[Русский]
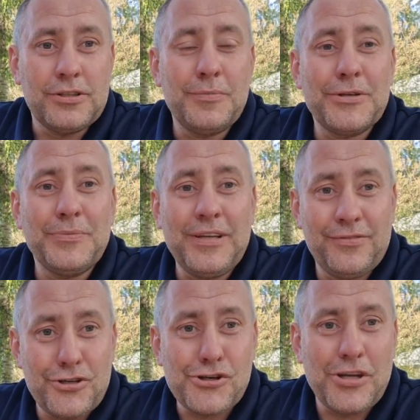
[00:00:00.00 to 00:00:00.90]
Теперь смотри,
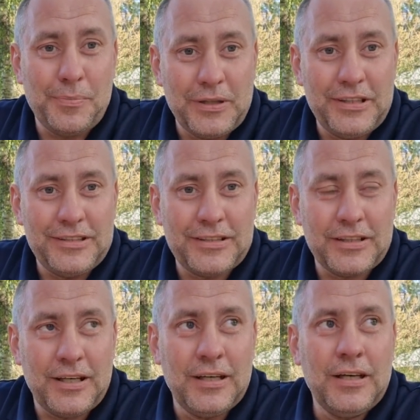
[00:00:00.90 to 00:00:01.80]
внешняя
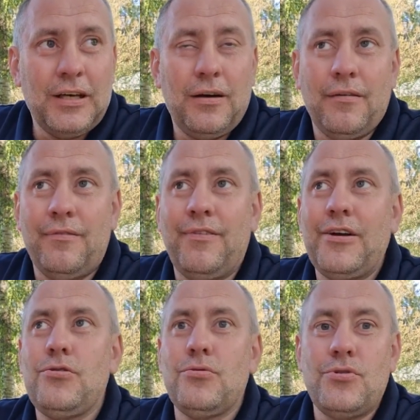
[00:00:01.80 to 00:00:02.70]
политика
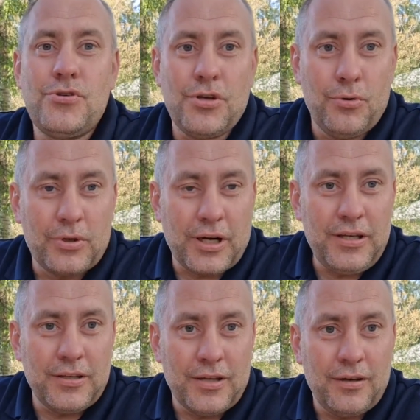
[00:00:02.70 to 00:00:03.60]
воюющая
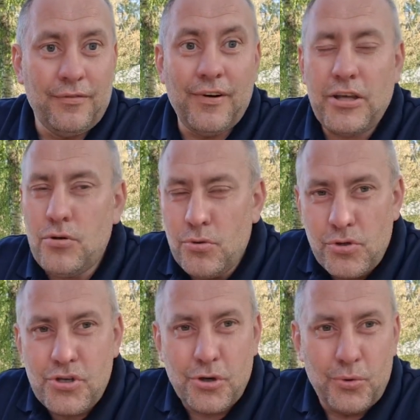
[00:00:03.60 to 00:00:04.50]
Украина,
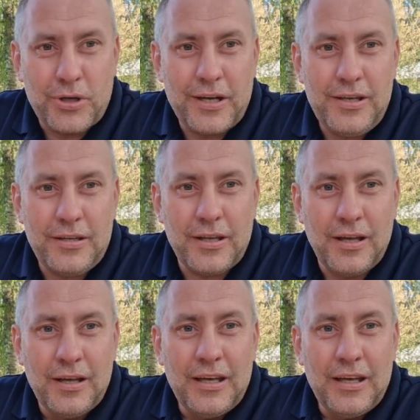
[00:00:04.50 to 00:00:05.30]
воюющая Украина,